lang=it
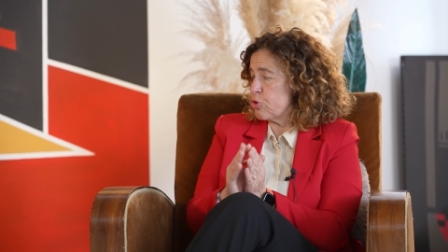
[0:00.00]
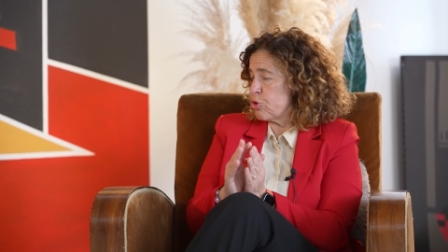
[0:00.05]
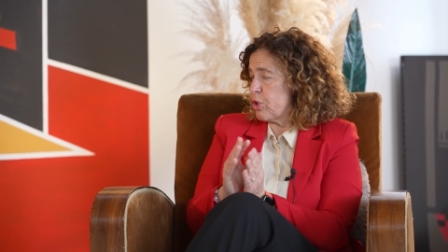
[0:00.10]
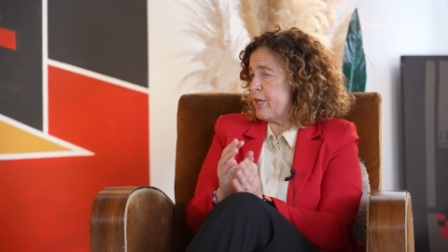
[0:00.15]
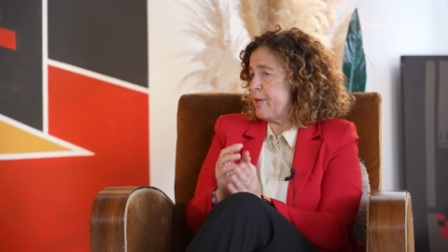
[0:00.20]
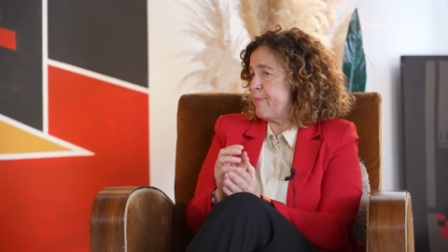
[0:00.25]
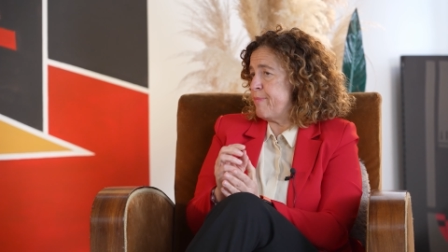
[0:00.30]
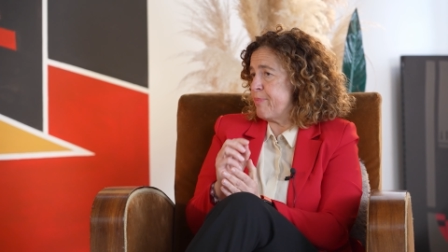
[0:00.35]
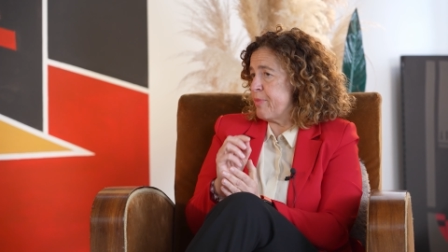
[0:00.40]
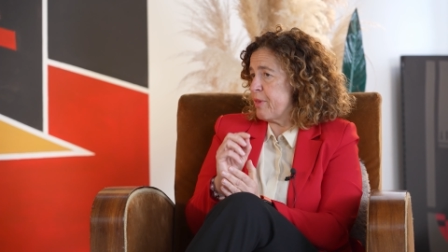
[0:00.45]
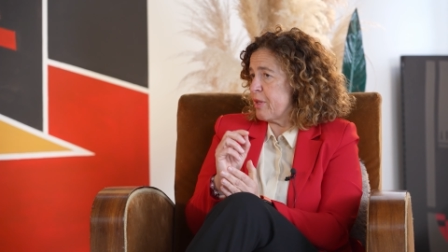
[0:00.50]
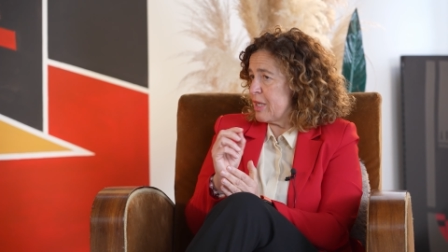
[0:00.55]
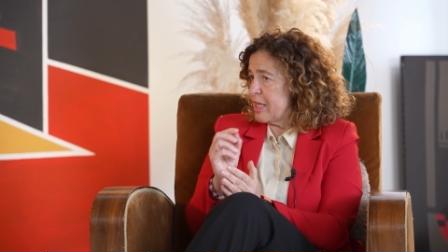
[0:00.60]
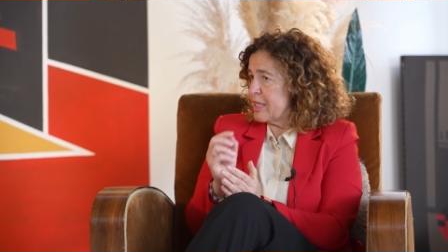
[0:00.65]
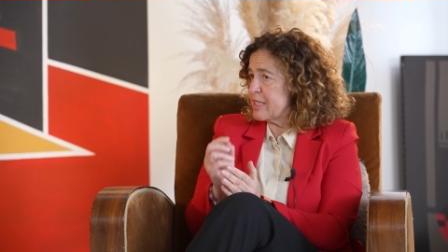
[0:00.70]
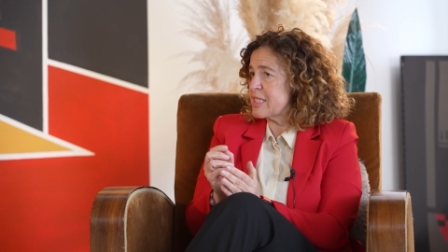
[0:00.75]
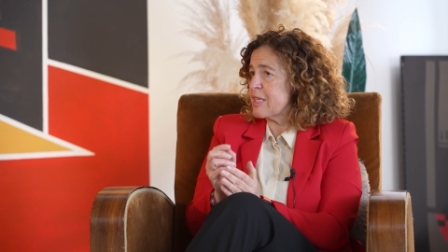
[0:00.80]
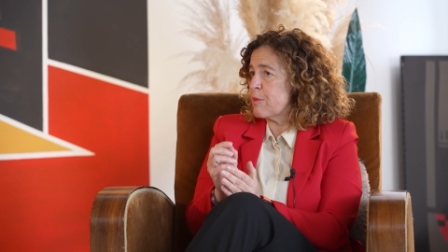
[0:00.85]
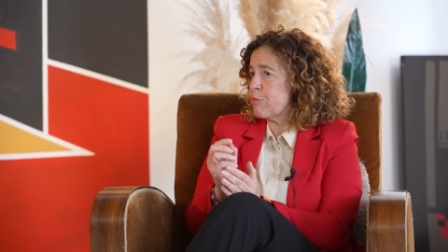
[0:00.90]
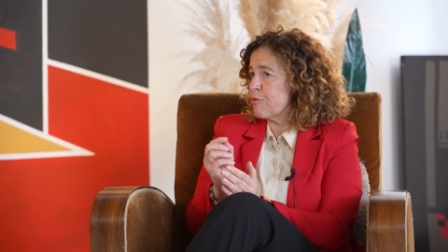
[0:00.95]
cioè
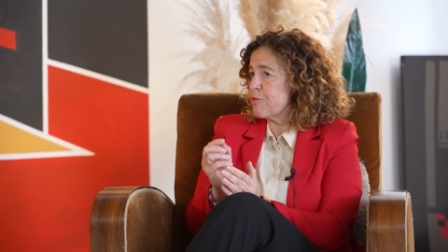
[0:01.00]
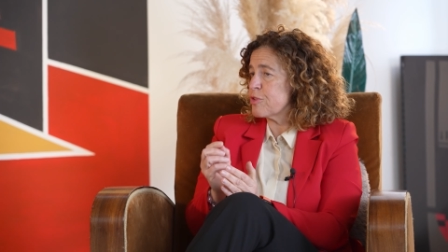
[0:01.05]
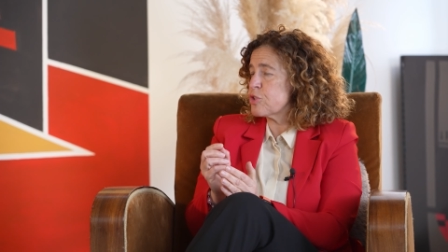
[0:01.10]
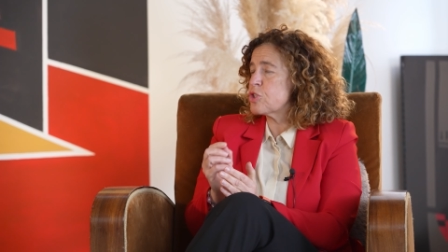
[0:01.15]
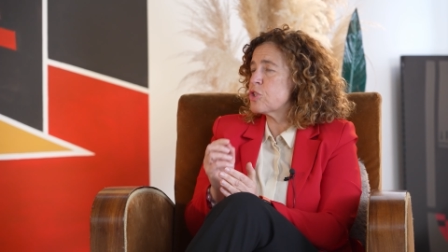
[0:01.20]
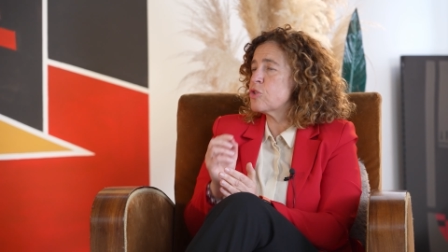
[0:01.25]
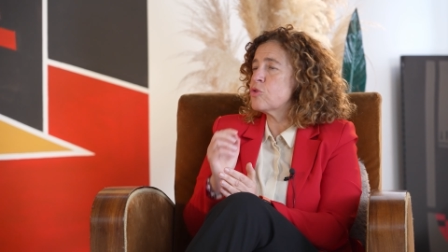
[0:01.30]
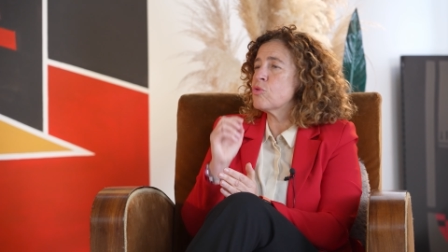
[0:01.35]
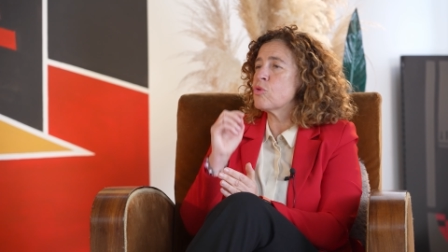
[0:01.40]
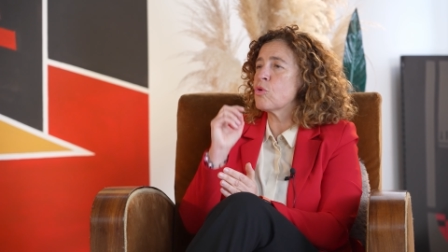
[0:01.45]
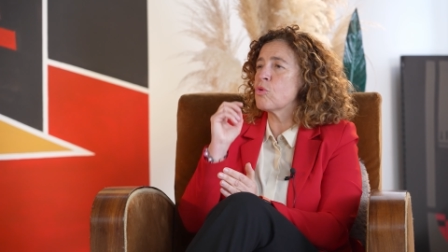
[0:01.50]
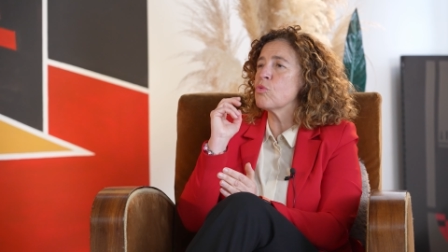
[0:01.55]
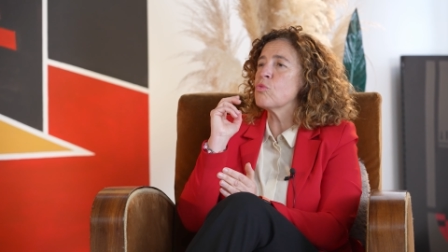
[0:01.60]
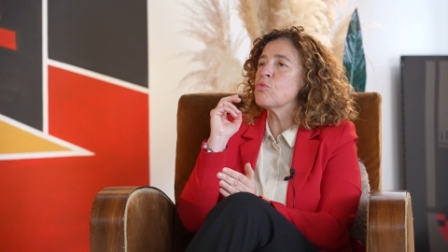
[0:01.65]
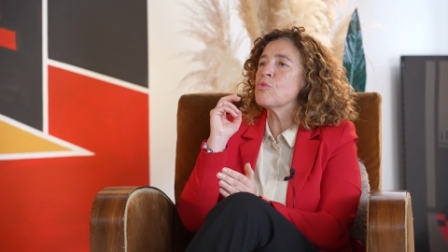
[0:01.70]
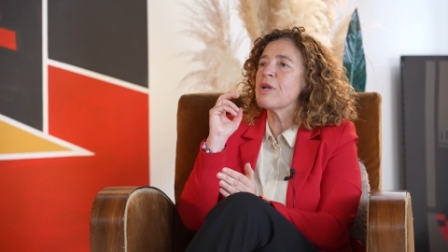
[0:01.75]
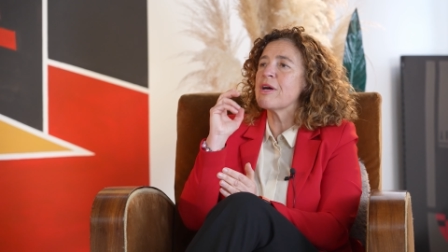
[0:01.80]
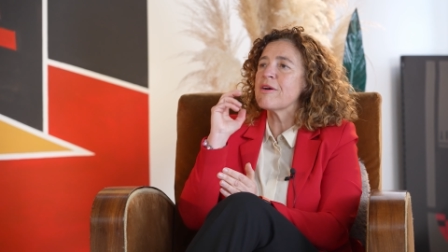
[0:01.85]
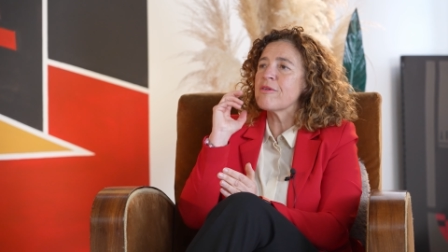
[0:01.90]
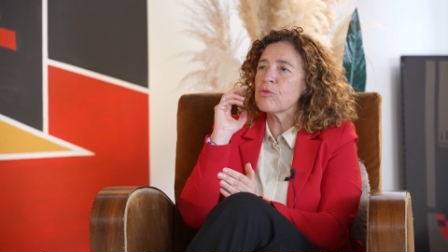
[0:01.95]
li stiamo facendo con
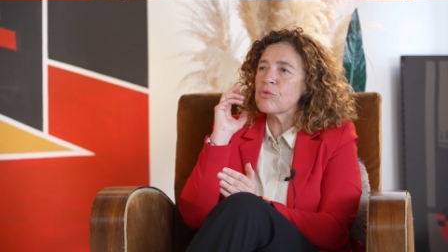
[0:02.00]
una,